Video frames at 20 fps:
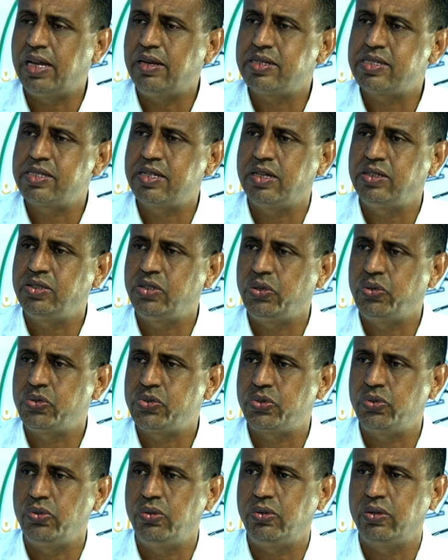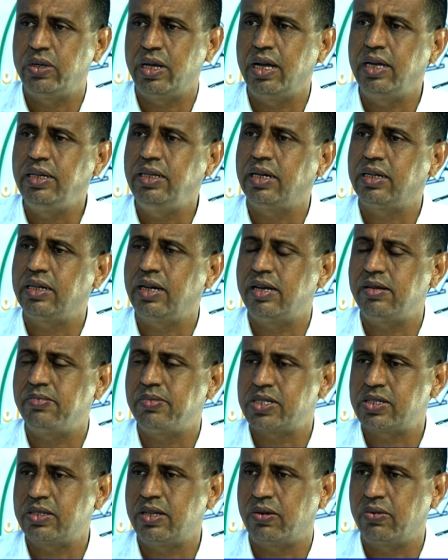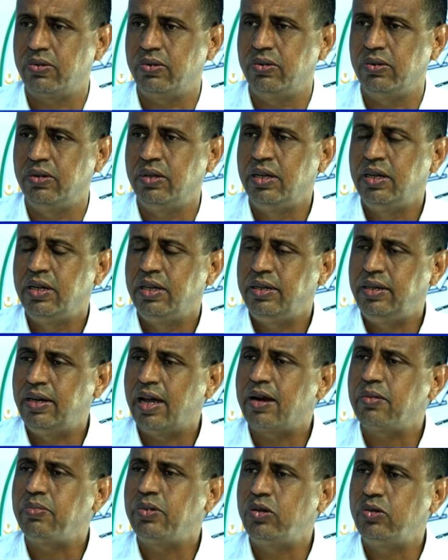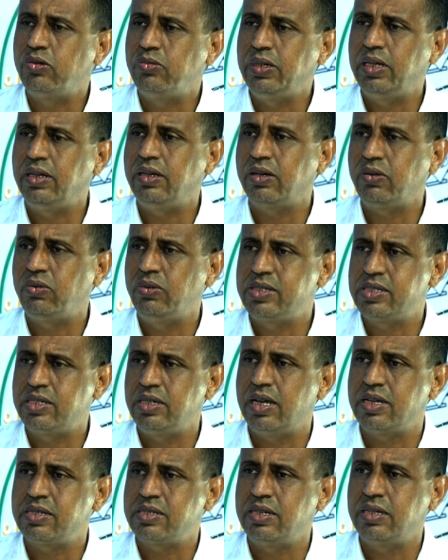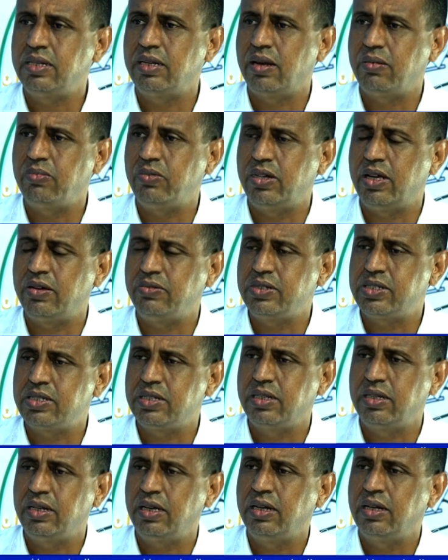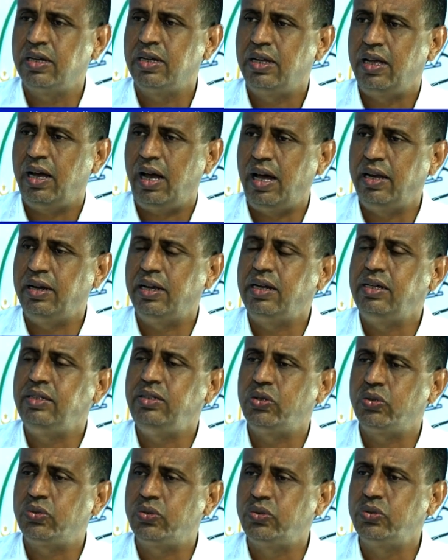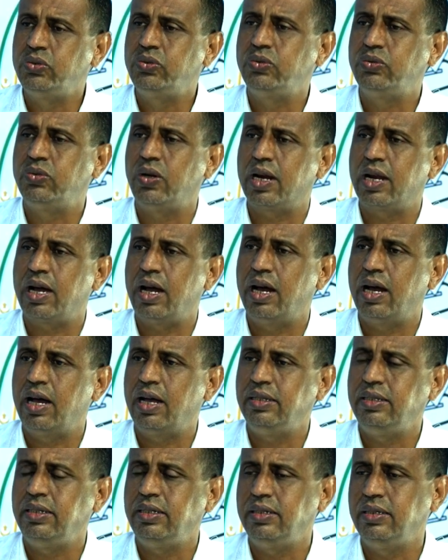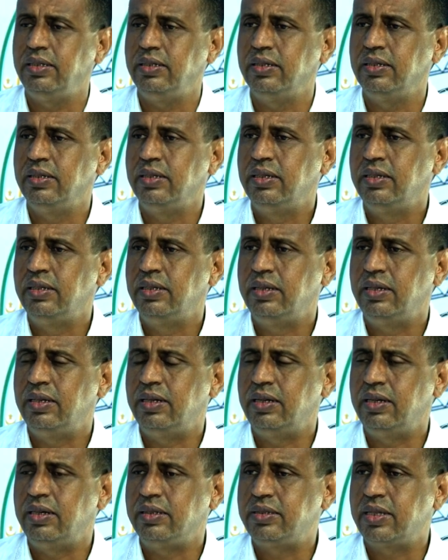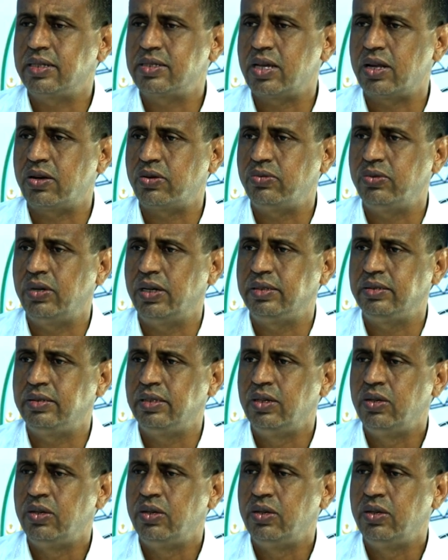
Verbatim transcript: نستهجن السلوك أيا كان مصدره نربأ بالإخوة السياسيين المنافسين عن أن يكونوا وراء هذه آه، التصرفات